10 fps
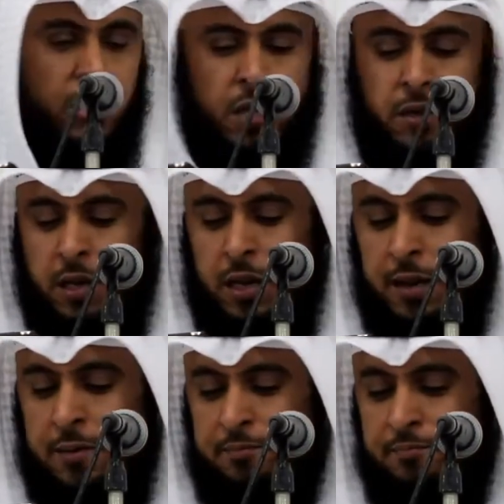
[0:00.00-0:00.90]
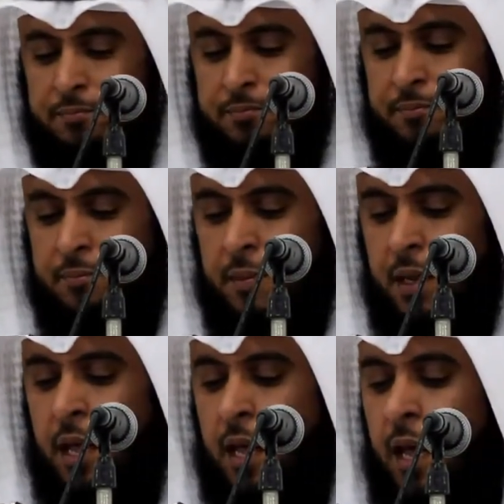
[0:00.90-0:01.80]
الشرعية
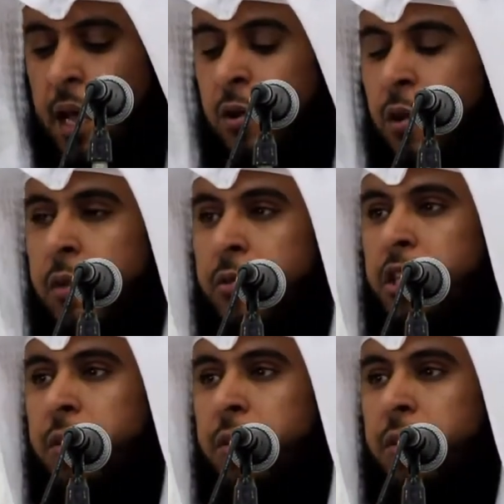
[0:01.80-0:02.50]
أيها